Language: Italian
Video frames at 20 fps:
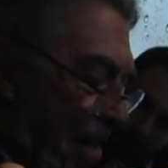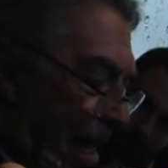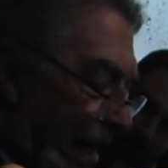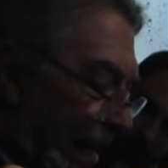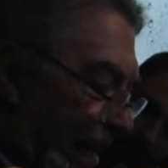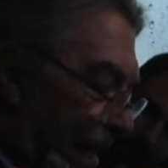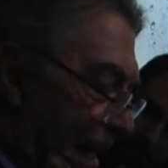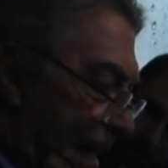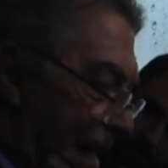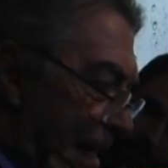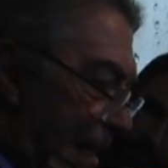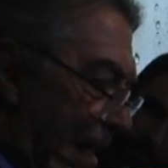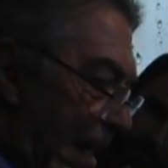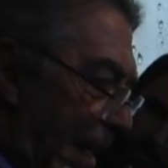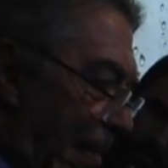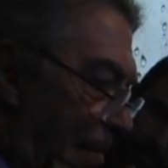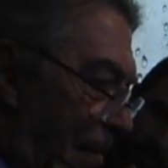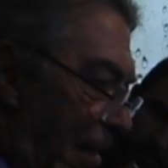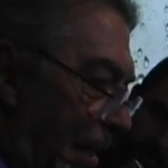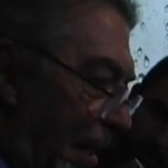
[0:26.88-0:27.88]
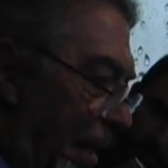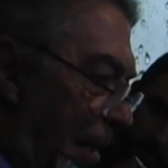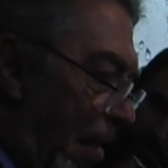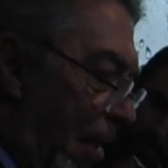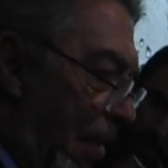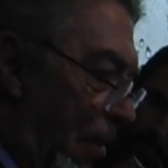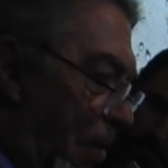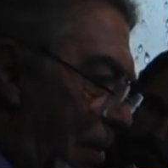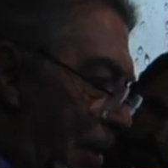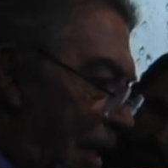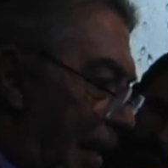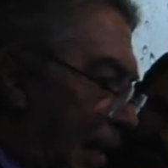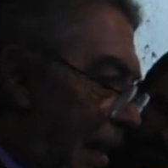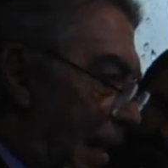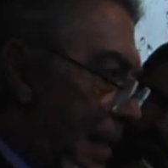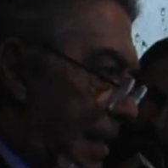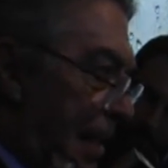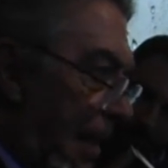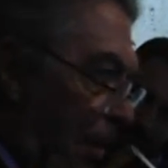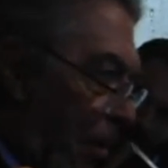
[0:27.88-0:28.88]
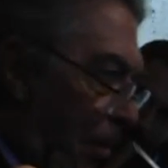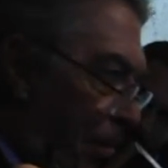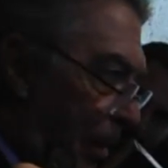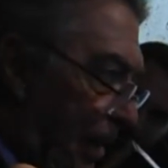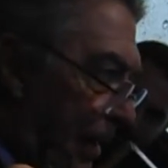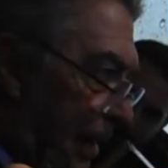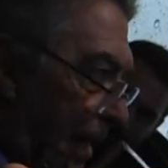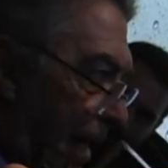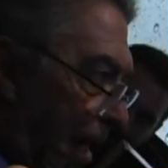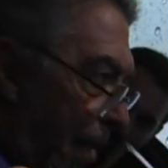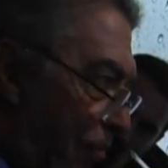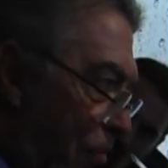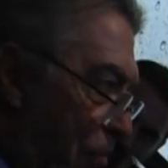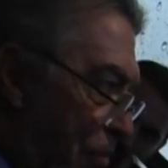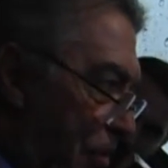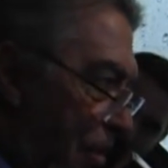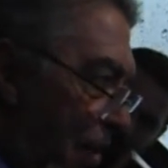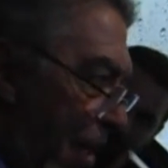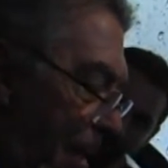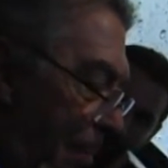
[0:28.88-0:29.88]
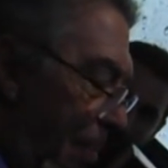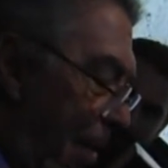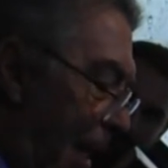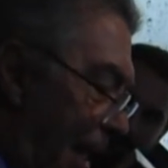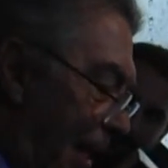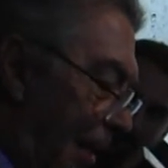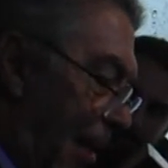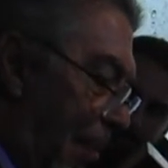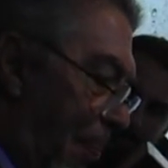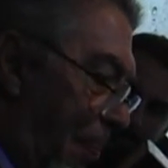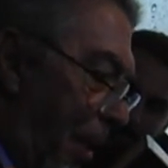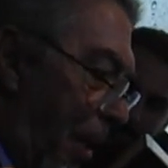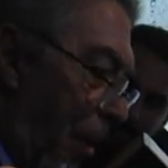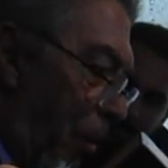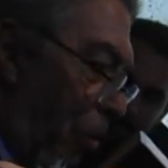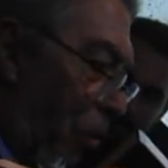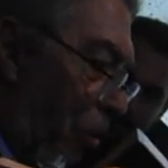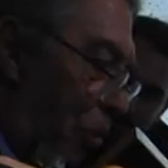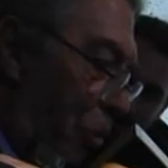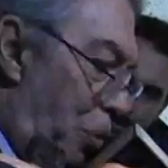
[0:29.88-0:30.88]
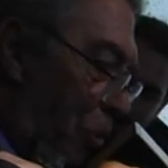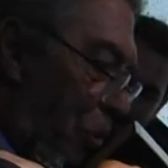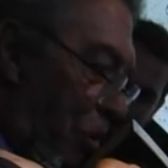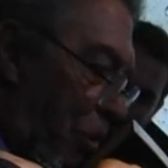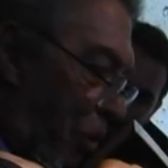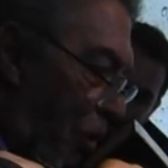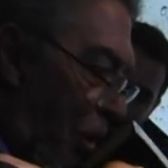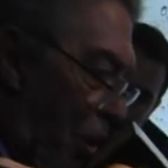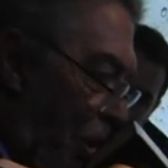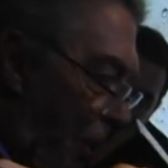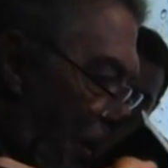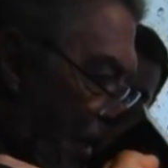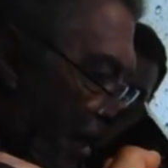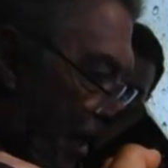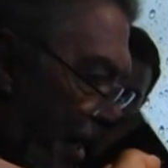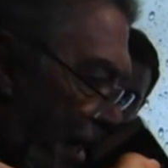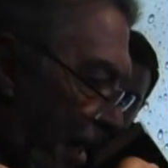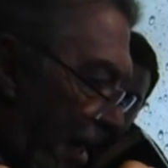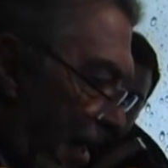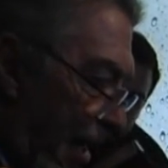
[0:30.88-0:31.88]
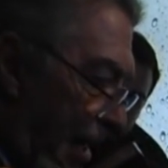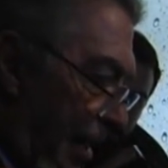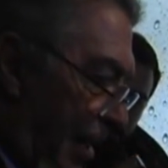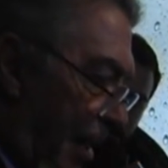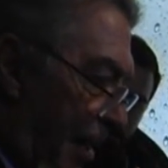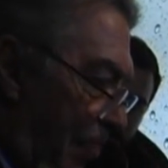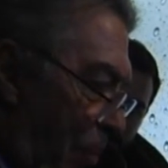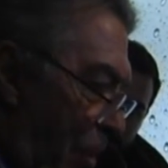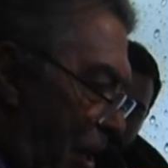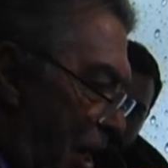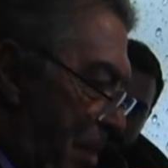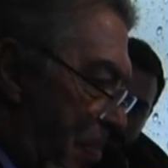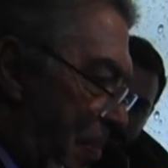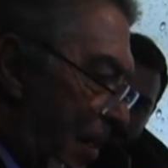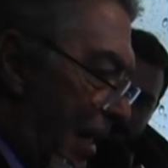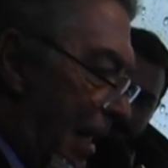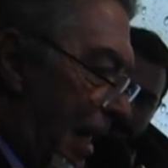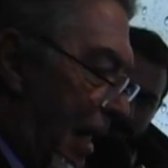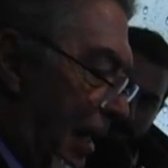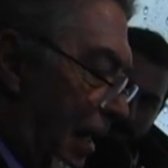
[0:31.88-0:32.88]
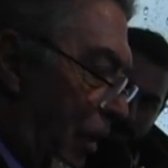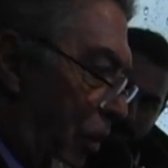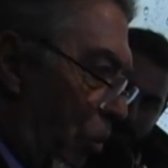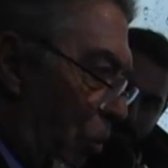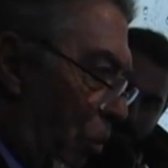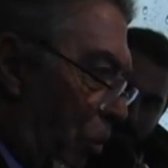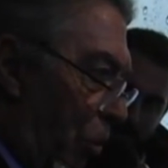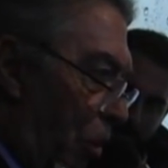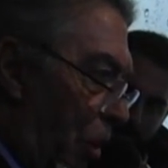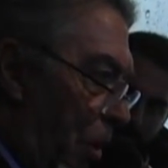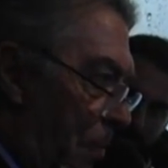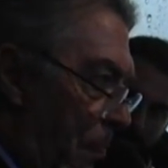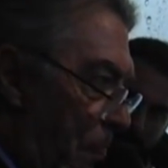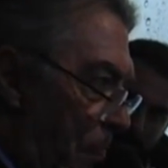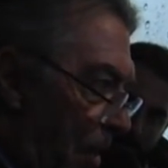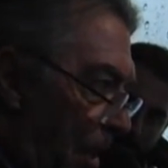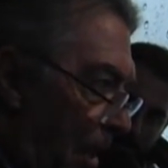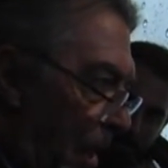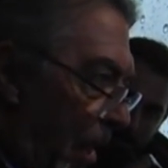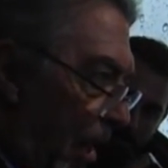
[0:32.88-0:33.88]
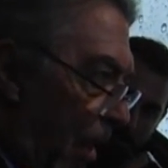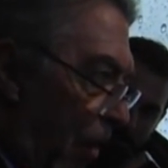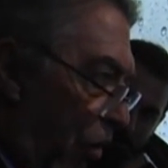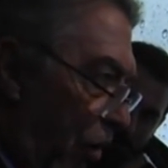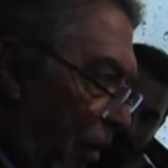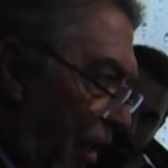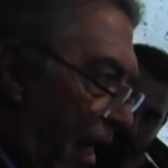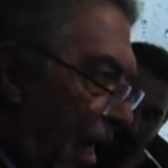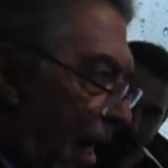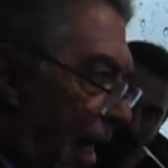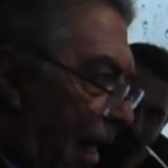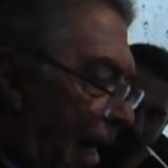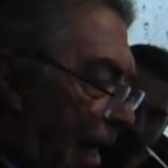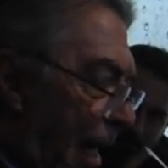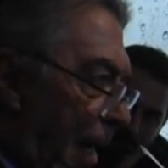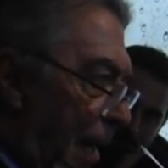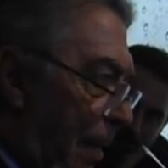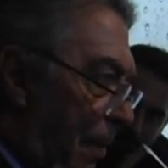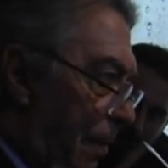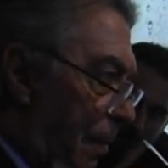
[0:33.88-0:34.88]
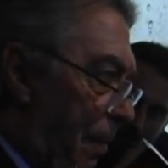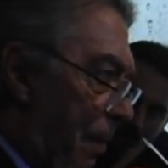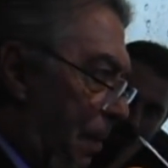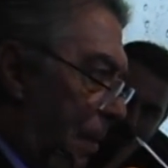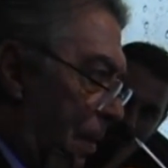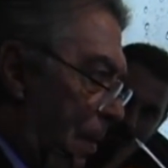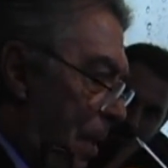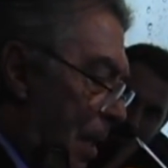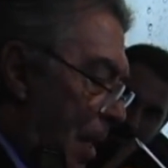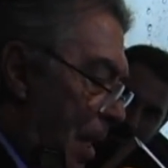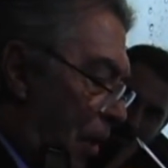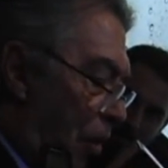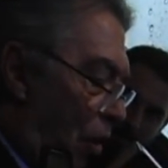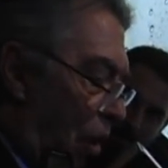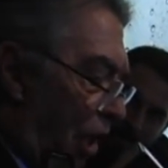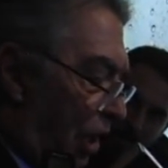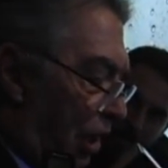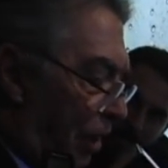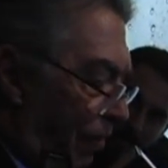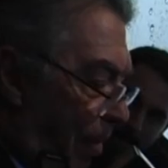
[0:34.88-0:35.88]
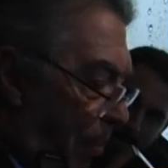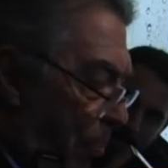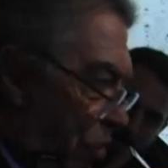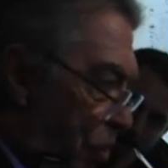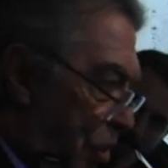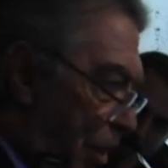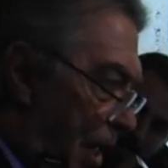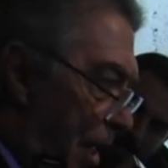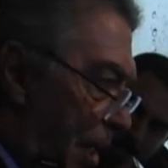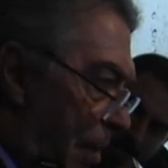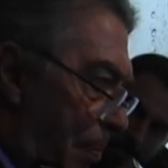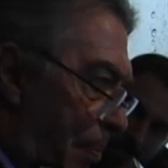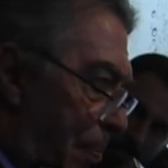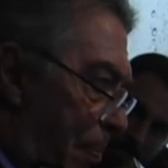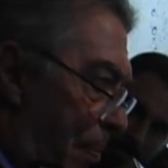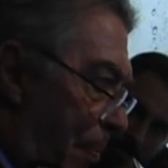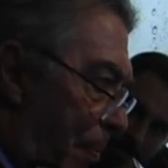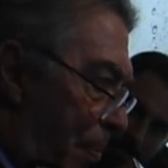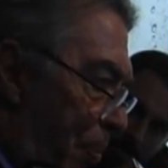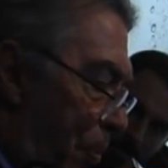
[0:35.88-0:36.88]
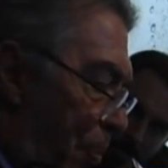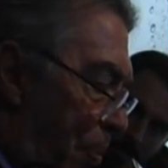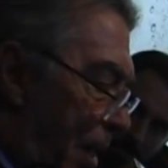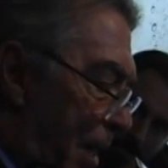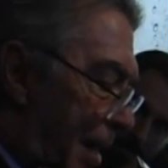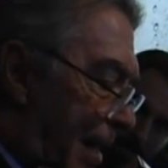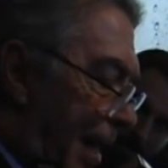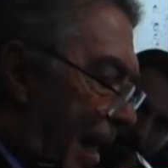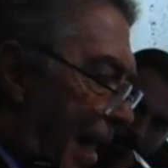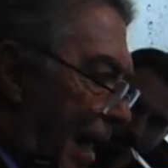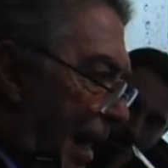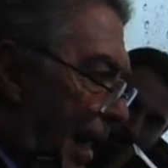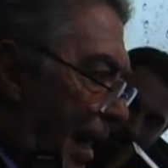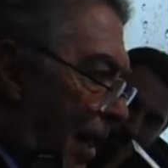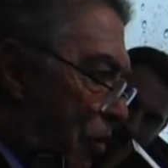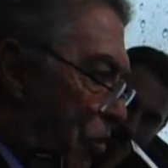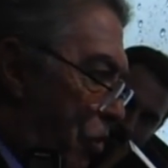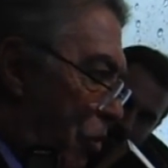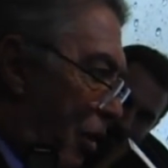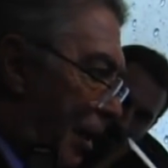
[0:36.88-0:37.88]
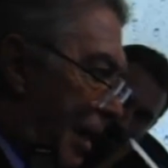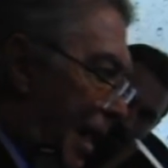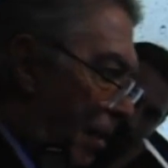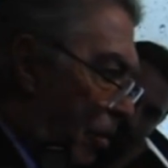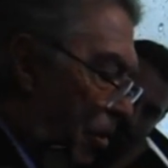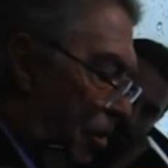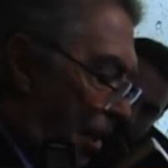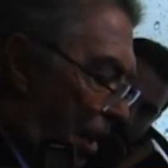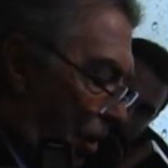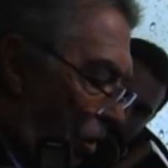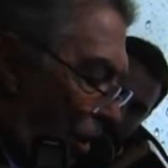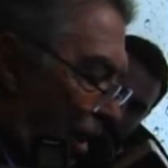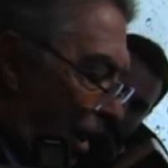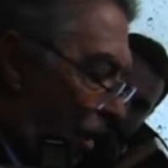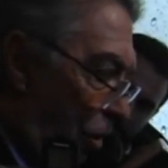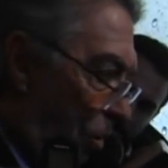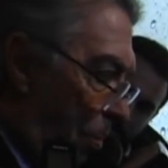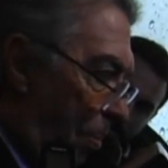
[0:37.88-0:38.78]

artista, quindi quando un artista incomincia a funzionare bene, c'è il periodo giusto, ti puoi aspettare di tutto. E devo dire che mm, quello che ci fa più, più piacere è che non soltanto stia giocando